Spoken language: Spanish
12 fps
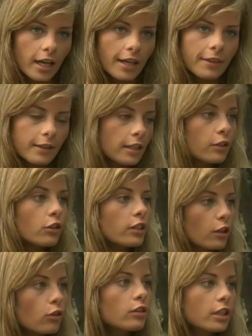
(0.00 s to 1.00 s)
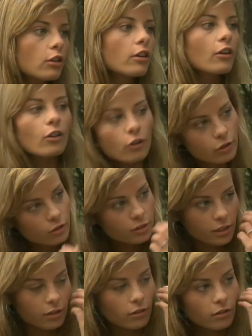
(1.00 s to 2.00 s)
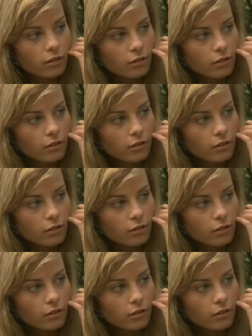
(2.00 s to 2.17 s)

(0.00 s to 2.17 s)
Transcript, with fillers: Es distinto estar contigo que con los otros chicos,